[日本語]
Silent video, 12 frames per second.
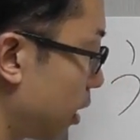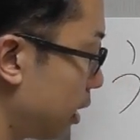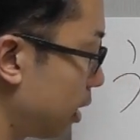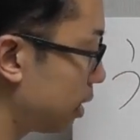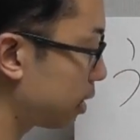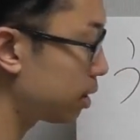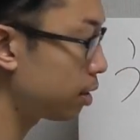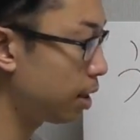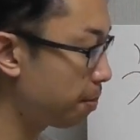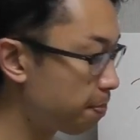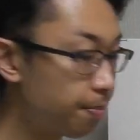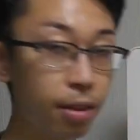
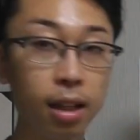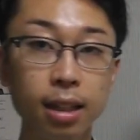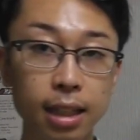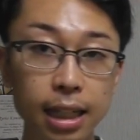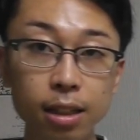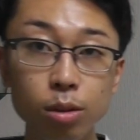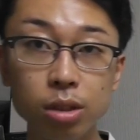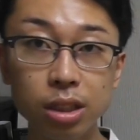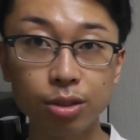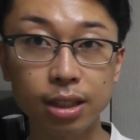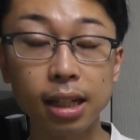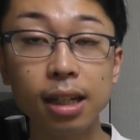インスリン血糖
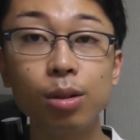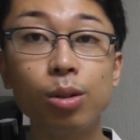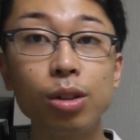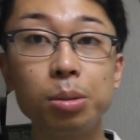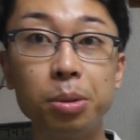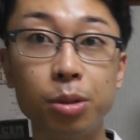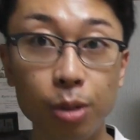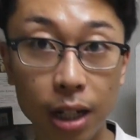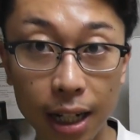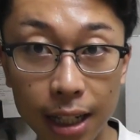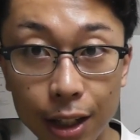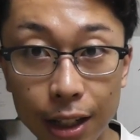値を下げるホルモンは
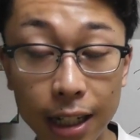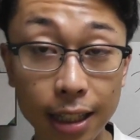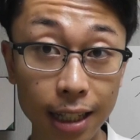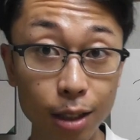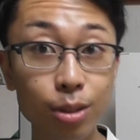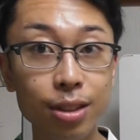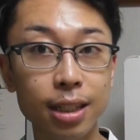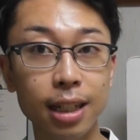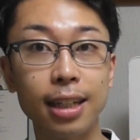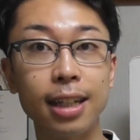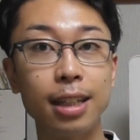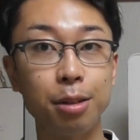体の中で1つし
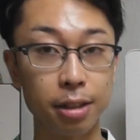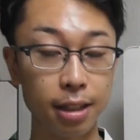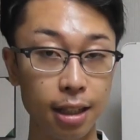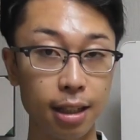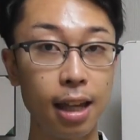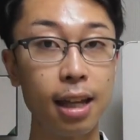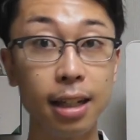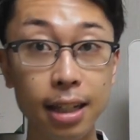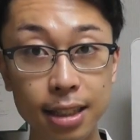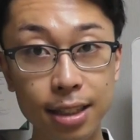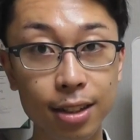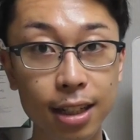かないって言われてて
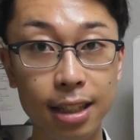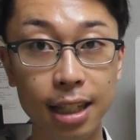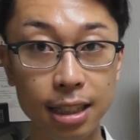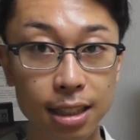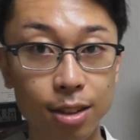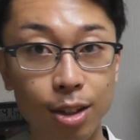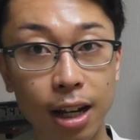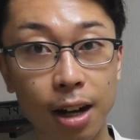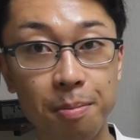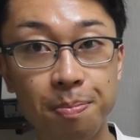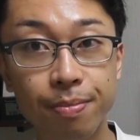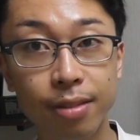インスリンですそれ
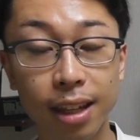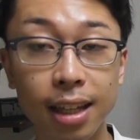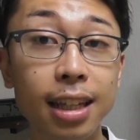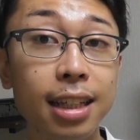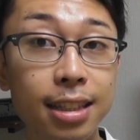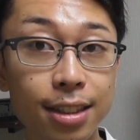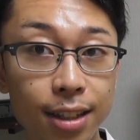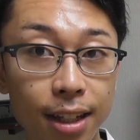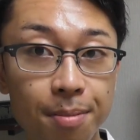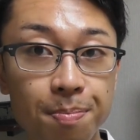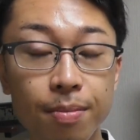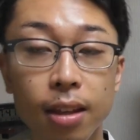が
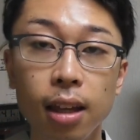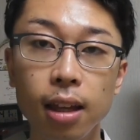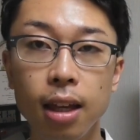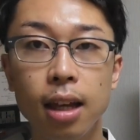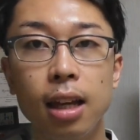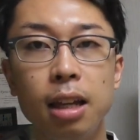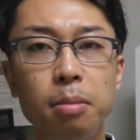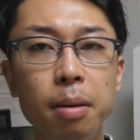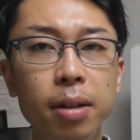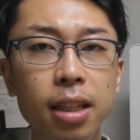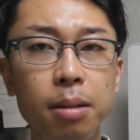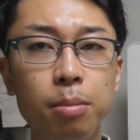インスリン今
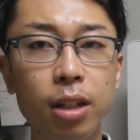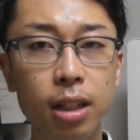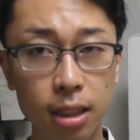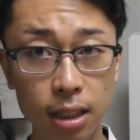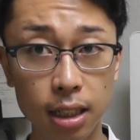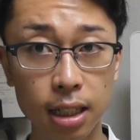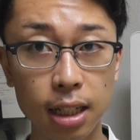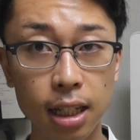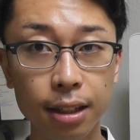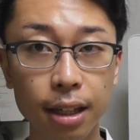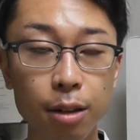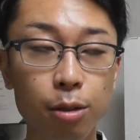まで昔
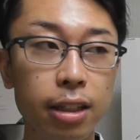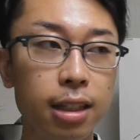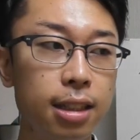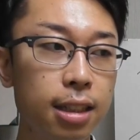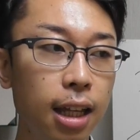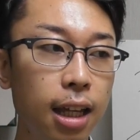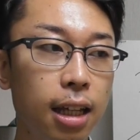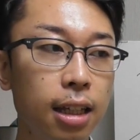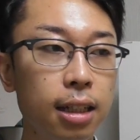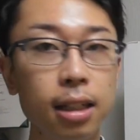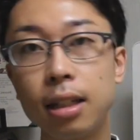人間はですね、